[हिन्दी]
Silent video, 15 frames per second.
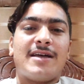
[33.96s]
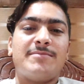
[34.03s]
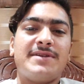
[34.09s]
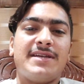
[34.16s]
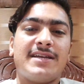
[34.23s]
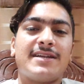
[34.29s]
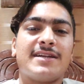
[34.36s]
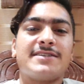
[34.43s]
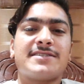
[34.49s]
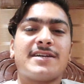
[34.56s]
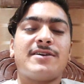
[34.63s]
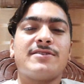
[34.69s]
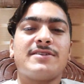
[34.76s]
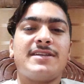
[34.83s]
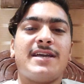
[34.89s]
अभी एक घंटा
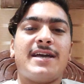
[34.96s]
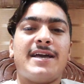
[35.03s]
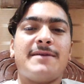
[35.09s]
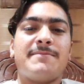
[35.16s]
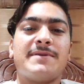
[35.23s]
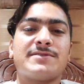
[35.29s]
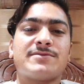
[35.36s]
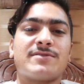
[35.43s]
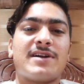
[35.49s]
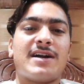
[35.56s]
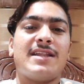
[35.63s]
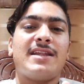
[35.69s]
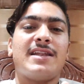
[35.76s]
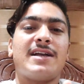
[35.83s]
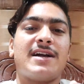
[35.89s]
हो गया है मैं इसको
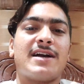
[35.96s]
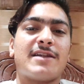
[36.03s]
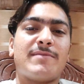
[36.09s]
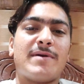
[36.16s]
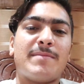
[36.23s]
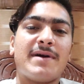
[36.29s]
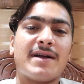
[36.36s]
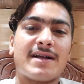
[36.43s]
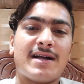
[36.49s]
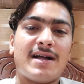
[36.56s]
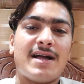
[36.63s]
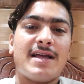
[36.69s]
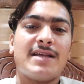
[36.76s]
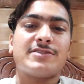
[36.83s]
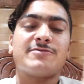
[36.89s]
काले लगा रहा बाबा
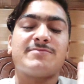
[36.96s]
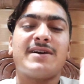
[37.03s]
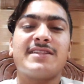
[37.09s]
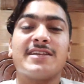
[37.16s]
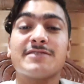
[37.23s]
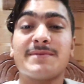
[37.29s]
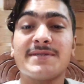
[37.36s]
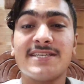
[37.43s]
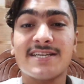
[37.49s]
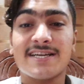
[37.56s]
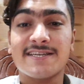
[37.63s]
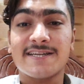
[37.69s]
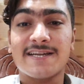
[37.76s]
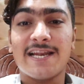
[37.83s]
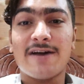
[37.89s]
कहाँ है सुबह दस बजे का
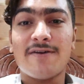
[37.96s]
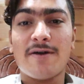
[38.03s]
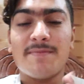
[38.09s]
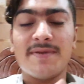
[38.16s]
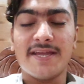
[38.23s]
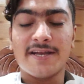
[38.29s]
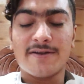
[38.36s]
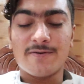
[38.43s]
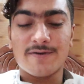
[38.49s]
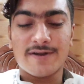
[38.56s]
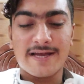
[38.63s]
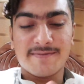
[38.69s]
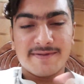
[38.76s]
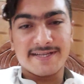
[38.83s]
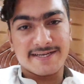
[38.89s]
निकला हुआ अभी एक हो
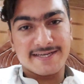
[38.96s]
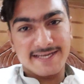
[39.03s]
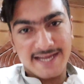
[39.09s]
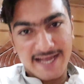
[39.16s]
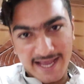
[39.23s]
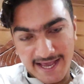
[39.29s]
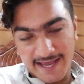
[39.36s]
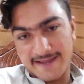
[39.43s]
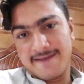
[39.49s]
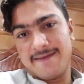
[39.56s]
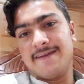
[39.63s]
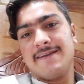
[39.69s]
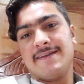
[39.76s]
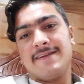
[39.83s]
रहा है अभी तक नहीं आया है